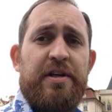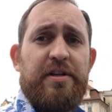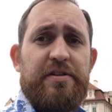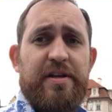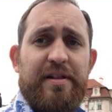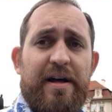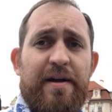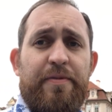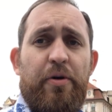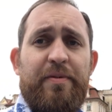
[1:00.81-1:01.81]
jedynie
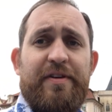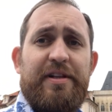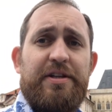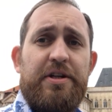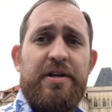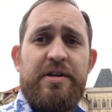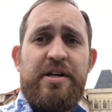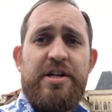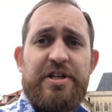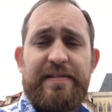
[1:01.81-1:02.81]
dla obywateli
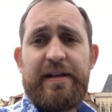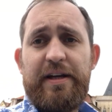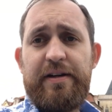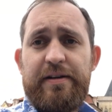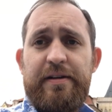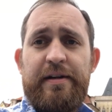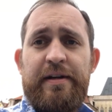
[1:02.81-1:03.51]
czeskich.